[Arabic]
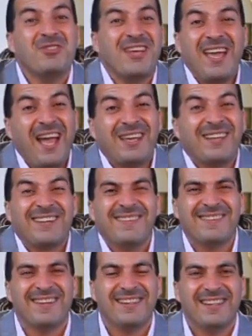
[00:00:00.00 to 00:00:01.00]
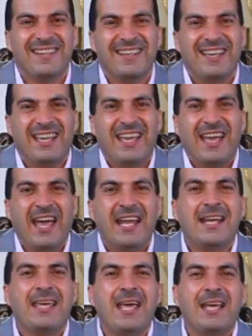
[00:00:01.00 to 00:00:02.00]
مش جاي احكي قصه
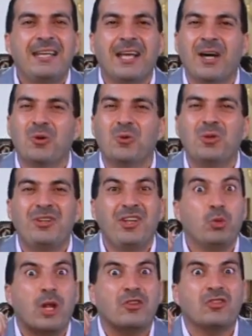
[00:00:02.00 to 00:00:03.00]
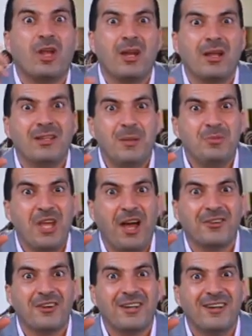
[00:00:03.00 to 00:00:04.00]
انا جاي اقول تيجوا ننطلق نبني
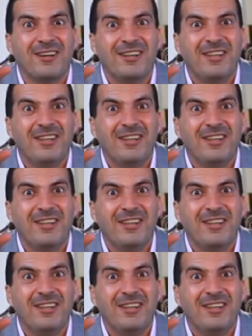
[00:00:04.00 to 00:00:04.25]
حضاره